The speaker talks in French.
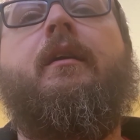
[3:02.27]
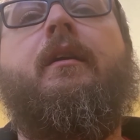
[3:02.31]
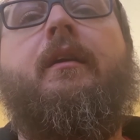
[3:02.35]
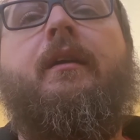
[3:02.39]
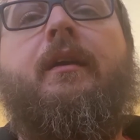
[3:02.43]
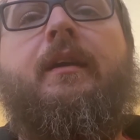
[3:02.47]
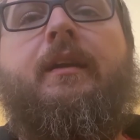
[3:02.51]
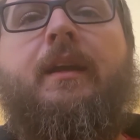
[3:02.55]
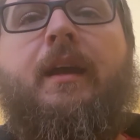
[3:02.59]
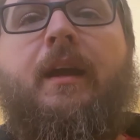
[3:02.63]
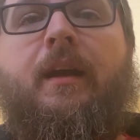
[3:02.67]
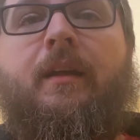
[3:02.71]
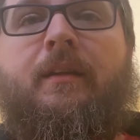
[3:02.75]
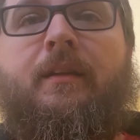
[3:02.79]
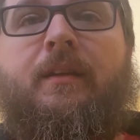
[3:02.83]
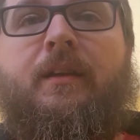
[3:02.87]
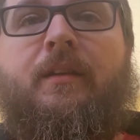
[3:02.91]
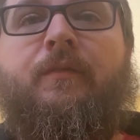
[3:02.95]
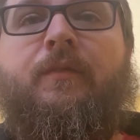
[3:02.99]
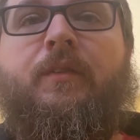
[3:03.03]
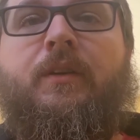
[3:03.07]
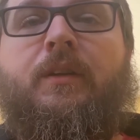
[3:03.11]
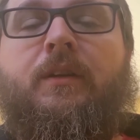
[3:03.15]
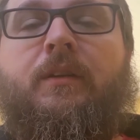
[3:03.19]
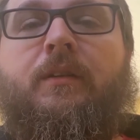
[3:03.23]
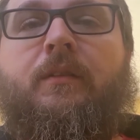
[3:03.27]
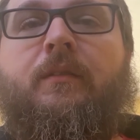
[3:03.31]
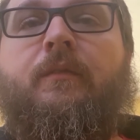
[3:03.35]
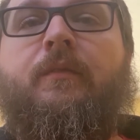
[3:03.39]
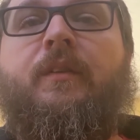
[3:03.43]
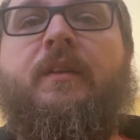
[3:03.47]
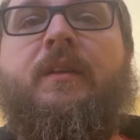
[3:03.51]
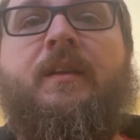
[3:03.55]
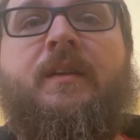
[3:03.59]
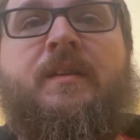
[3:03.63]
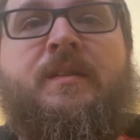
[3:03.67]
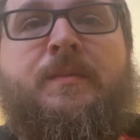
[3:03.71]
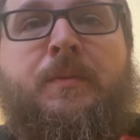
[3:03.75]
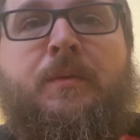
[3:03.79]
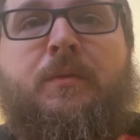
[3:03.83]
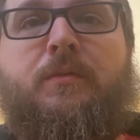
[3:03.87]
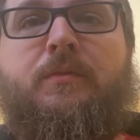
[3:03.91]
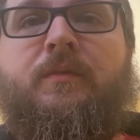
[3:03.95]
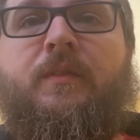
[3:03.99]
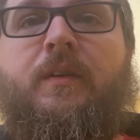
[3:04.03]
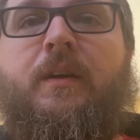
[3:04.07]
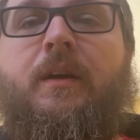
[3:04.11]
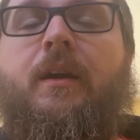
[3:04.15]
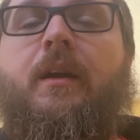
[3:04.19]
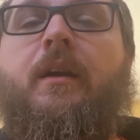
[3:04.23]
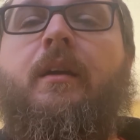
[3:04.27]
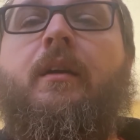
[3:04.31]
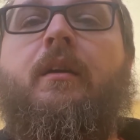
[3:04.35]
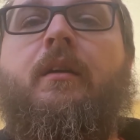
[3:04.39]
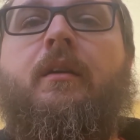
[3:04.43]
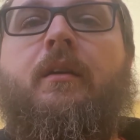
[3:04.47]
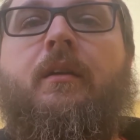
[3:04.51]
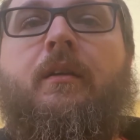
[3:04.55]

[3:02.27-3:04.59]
gardez votre, votre esprit ouvert,